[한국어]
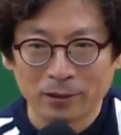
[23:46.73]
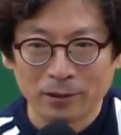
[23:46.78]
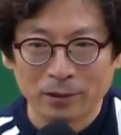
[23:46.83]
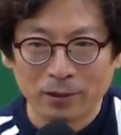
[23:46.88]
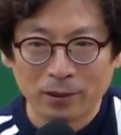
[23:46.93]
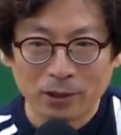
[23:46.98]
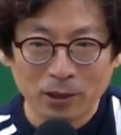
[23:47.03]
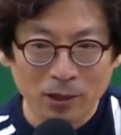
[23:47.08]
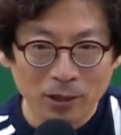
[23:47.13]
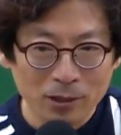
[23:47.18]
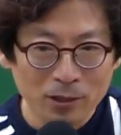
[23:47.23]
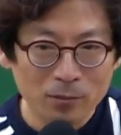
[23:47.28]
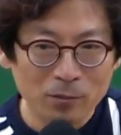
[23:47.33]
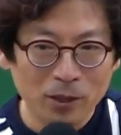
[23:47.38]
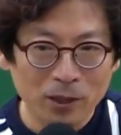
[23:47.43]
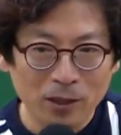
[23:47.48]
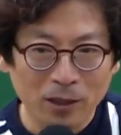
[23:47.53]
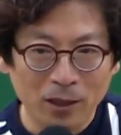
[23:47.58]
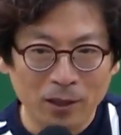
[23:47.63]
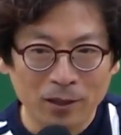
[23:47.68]
그렇지
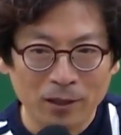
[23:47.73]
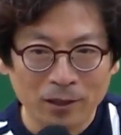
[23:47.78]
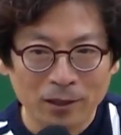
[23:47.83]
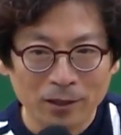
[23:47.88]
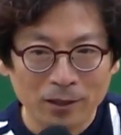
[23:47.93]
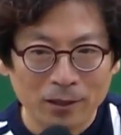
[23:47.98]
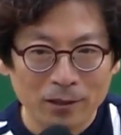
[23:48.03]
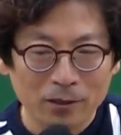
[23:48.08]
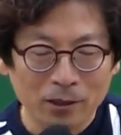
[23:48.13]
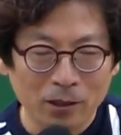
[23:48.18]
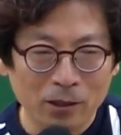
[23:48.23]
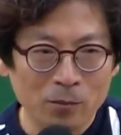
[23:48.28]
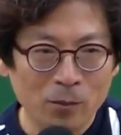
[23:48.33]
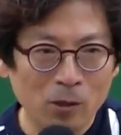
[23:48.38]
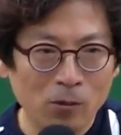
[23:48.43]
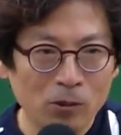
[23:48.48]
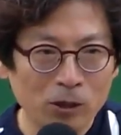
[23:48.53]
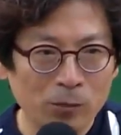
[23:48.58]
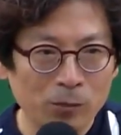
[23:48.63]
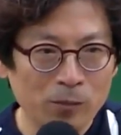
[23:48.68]
않겠습니까? 잔금
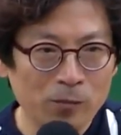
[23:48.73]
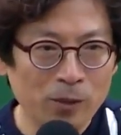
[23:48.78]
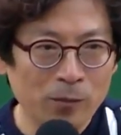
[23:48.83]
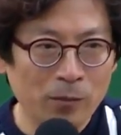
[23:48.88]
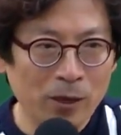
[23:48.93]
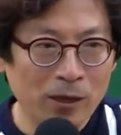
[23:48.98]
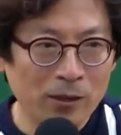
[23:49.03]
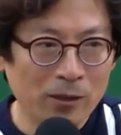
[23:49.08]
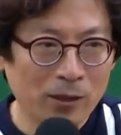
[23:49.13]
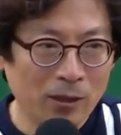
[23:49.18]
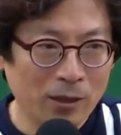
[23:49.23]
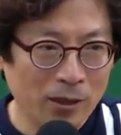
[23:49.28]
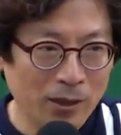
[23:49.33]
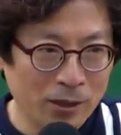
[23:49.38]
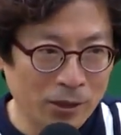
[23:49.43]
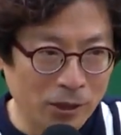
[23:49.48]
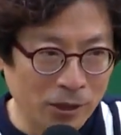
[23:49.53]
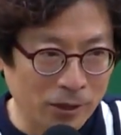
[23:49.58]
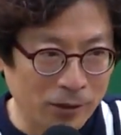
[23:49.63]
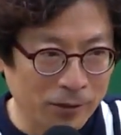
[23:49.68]
받고 싶으면 빨리
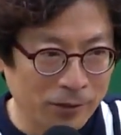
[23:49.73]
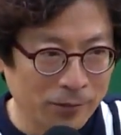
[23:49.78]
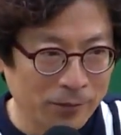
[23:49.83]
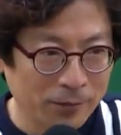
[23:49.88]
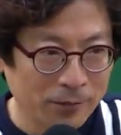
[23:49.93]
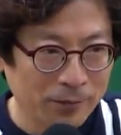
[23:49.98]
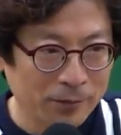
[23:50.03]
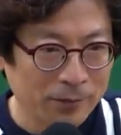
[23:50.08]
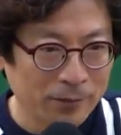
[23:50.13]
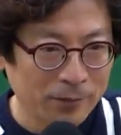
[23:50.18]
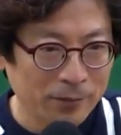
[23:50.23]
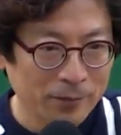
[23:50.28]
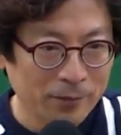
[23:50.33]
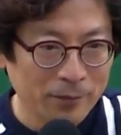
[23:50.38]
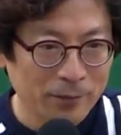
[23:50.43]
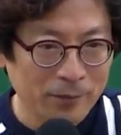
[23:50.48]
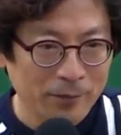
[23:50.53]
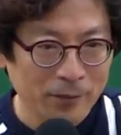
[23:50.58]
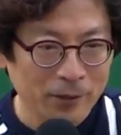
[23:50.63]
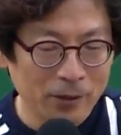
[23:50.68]
잘라야지.
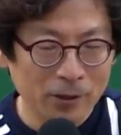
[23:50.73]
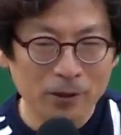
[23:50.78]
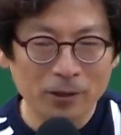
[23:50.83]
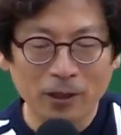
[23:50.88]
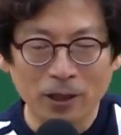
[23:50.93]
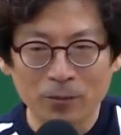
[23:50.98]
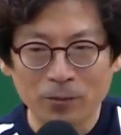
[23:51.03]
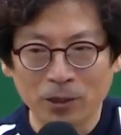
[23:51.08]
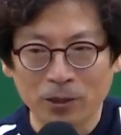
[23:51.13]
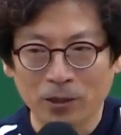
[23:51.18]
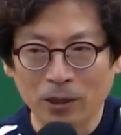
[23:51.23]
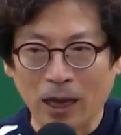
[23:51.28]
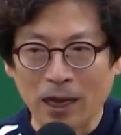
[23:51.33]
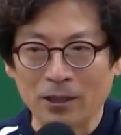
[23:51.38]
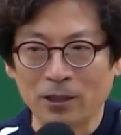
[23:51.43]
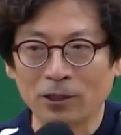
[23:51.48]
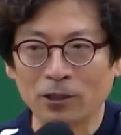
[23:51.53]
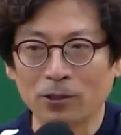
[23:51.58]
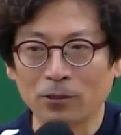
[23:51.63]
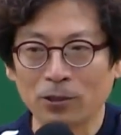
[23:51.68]
그렇기 때문에 저거
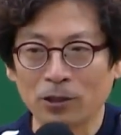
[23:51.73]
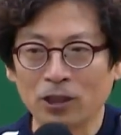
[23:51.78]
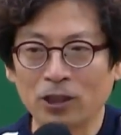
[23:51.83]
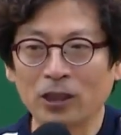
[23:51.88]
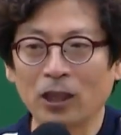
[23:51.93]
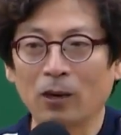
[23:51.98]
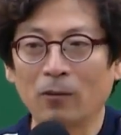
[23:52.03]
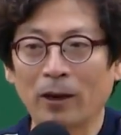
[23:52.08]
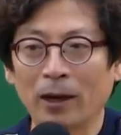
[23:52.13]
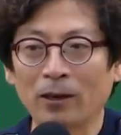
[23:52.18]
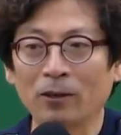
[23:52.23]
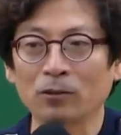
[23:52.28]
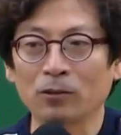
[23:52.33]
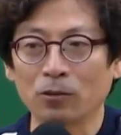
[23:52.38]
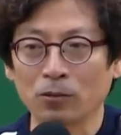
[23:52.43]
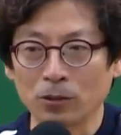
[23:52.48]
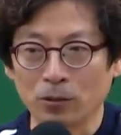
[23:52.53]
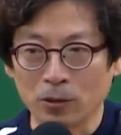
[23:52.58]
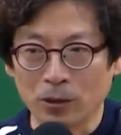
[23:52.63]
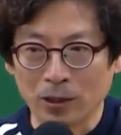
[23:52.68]
안 시켜도 지가 와요.
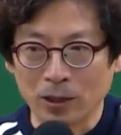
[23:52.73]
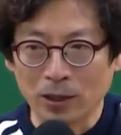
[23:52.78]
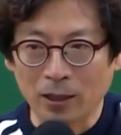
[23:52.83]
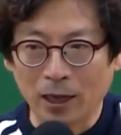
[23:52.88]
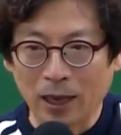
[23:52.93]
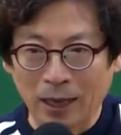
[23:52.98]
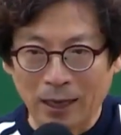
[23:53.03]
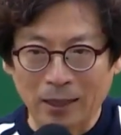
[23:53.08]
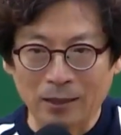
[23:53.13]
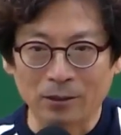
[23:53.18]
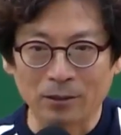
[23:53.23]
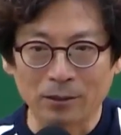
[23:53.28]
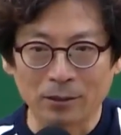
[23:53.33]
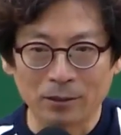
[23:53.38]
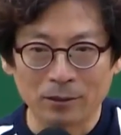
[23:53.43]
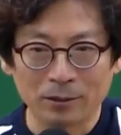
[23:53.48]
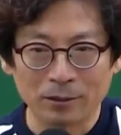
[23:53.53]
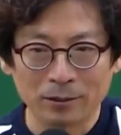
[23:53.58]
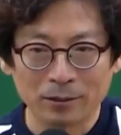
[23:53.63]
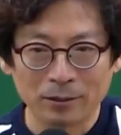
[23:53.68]
소유권자가 알아서.
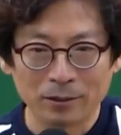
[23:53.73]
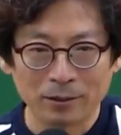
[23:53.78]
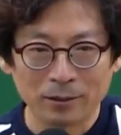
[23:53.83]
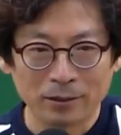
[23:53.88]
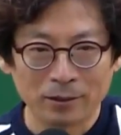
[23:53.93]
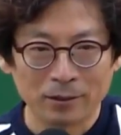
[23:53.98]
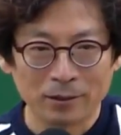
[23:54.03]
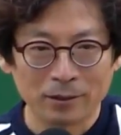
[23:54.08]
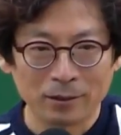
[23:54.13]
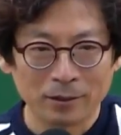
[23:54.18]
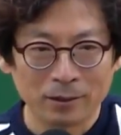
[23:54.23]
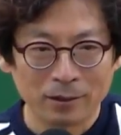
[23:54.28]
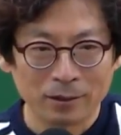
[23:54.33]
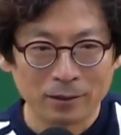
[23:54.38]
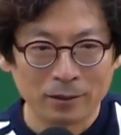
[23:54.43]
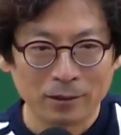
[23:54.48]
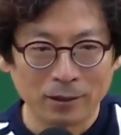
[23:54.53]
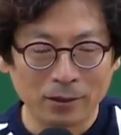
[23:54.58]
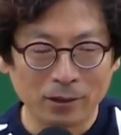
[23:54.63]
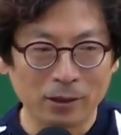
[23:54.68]

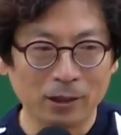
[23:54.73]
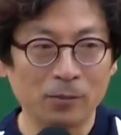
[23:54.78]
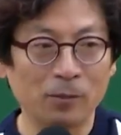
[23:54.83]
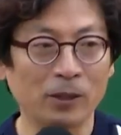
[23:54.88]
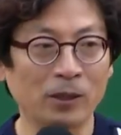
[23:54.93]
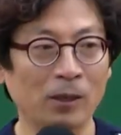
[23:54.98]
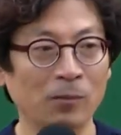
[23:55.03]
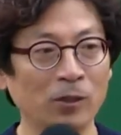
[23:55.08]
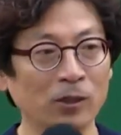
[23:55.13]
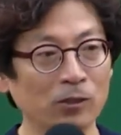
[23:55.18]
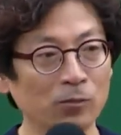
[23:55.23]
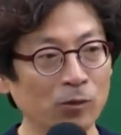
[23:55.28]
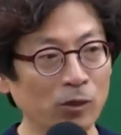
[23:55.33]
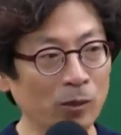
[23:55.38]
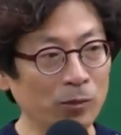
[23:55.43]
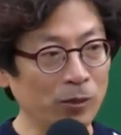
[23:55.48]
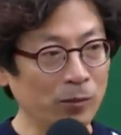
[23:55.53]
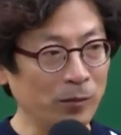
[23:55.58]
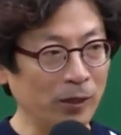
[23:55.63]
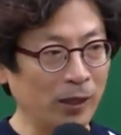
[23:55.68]
그래서 2번, 3번 의무가
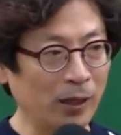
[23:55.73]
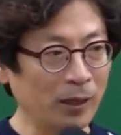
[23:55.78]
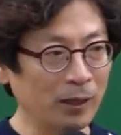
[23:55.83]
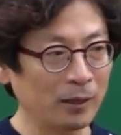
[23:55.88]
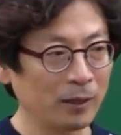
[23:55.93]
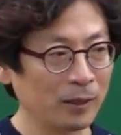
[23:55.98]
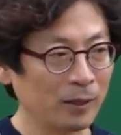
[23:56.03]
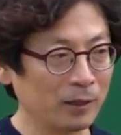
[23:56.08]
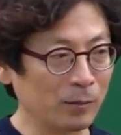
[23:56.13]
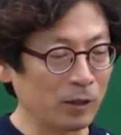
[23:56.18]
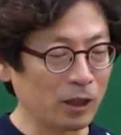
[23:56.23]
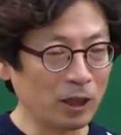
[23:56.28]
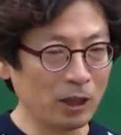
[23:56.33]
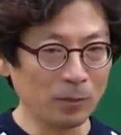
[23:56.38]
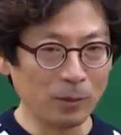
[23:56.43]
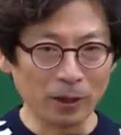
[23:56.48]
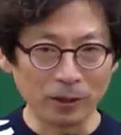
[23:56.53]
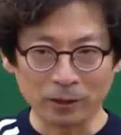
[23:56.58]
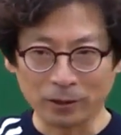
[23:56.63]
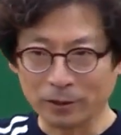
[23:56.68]
없습니다. 그럼
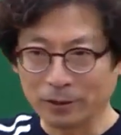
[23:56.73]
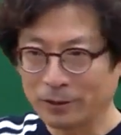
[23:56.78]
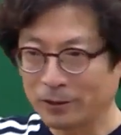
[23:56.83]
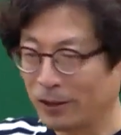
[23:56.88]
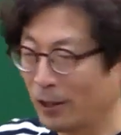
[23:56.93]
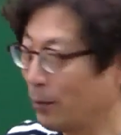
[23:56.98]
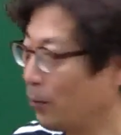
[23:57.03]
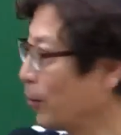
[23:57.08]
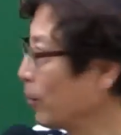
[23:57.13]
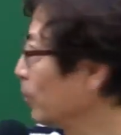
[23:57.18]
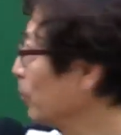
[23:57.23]
1번은? 1번